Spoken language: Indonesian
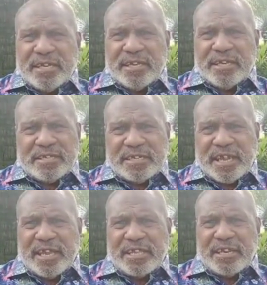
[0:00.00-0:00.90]

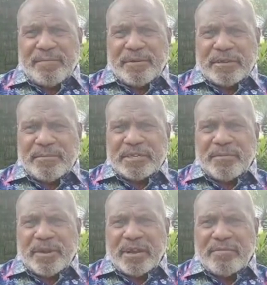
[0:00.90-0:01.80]
Saya tidak
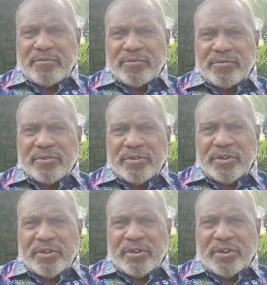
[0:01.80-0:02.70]
bersama-sama kamu
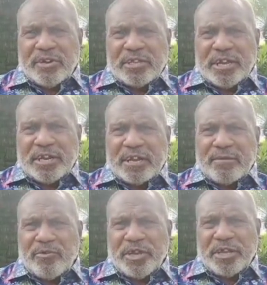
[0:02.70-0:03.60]
di tanah
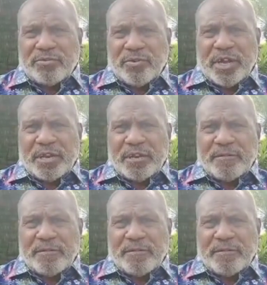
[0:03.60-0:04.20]
kemuliaan Tuhan.